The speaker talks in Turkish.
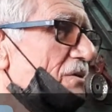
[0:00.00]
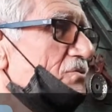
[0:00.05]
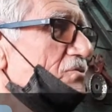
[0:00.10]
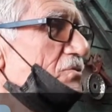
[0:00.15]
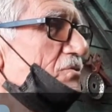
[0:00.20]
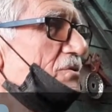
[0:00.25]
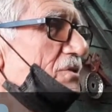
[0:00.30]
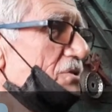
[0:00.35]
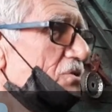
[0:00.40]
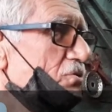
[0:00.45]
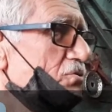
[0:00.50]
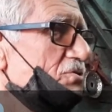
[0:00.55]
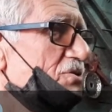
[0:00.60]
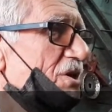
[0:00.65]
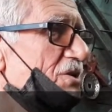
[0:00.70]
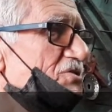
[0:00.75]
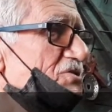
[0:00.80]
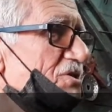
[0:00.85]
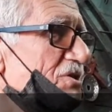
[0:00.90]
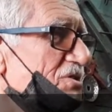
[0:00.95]
Televizyonda
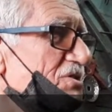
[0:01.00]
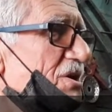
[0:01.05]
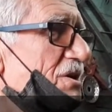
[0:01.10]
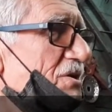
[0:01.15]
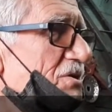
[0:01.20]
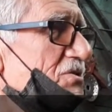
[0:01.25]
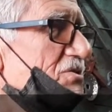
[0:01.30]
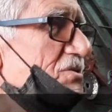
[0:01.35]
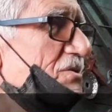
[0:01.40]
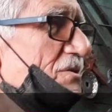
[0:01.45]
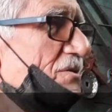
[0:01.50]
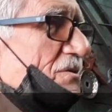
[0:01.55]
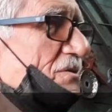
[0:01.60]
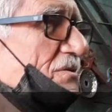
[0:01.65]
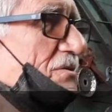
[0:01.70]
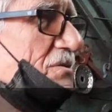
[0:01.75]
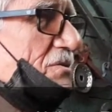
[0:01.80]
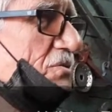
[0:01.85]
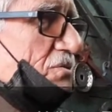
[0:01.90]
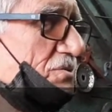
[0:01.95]
gösterecekseniz,
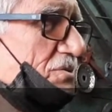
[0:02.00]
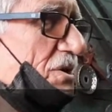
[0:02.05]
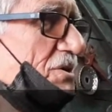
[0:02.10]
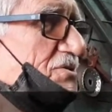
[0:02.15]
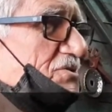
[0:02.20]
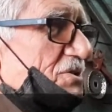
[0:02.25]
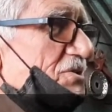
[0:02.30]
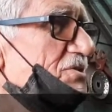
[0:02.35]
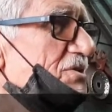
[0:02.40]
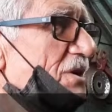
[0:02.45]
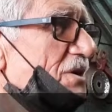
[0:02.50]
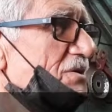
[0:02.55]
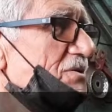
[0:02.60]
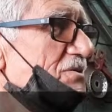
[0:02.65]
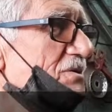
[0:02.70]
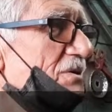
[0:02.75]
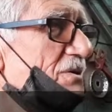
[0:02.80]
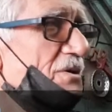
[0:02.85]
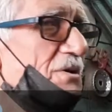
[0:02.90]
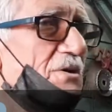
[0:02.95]
gösterecekseniz
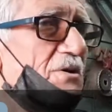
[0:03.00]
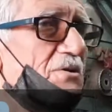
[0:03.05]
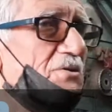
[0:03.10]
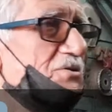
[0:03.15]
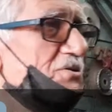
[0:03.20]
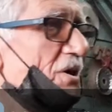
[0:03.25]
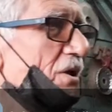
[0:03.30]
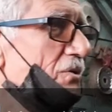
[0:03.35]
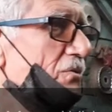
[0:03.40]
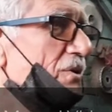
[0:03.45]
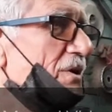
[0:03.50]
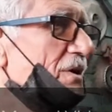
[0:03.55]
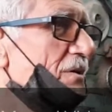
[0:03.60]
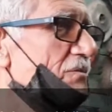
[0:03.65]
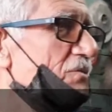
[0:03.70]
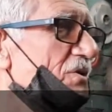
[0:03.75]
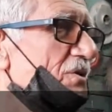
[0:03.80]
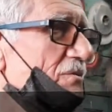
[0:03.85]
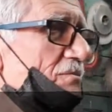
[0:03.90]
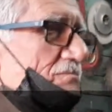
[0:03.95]

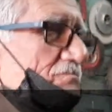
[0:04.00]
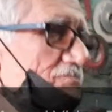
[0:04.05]
çalıverin dedi.